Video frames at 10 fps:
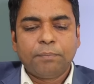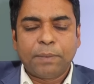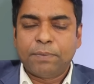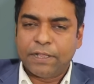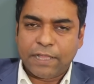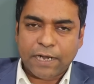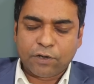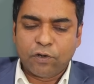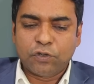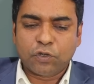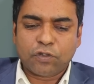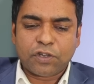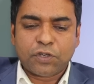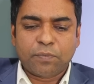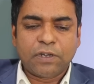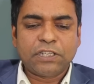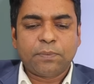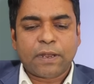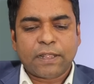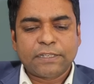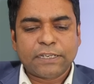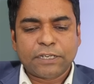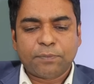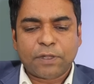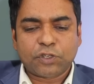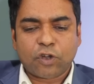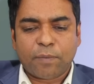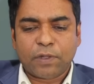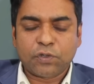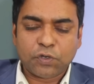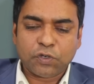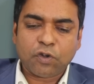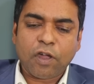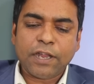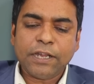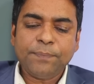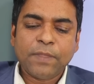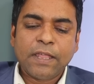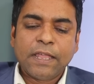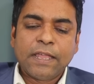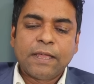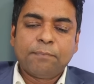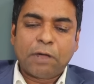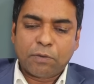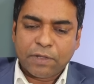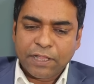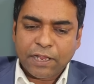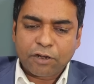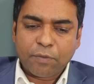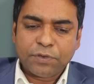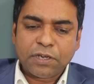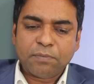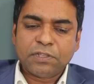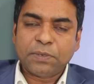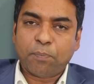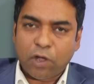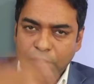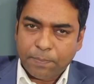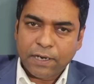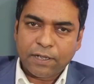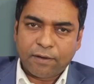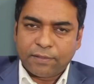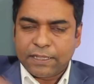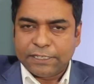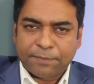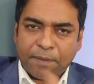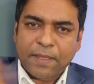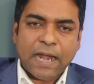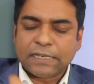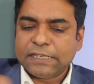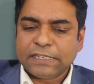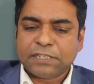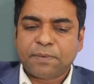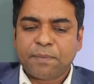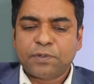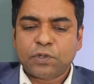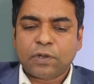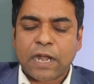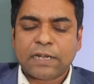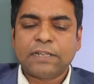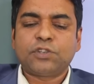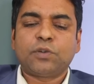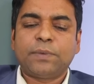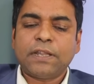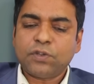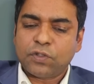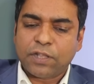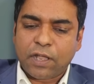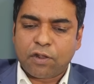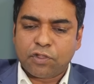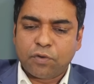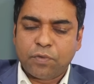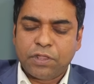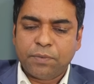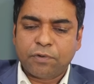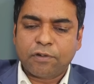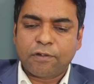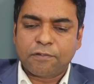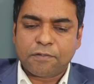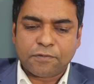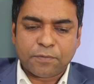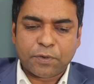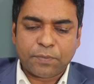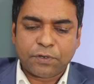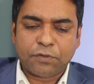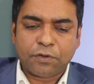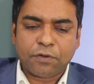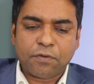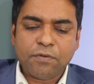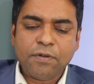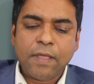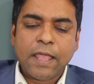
বিবৃতি একটা হলো যুক্তরাষ্ট্র বলেছে বাংলাদেশের নির্বাচন অবাধ সুষ্ঠু হয়নি মানবাধিকার কমিশন বলছে পথ পাল্টানো অর্থাৎ যেভাবে হাঁটছেন সেভাবে হাঁটলে চলবে না সত্যিকার অন্তর্ভুক্তিমূলক গণতন্ত্র পরিবেশ তৈরি করুন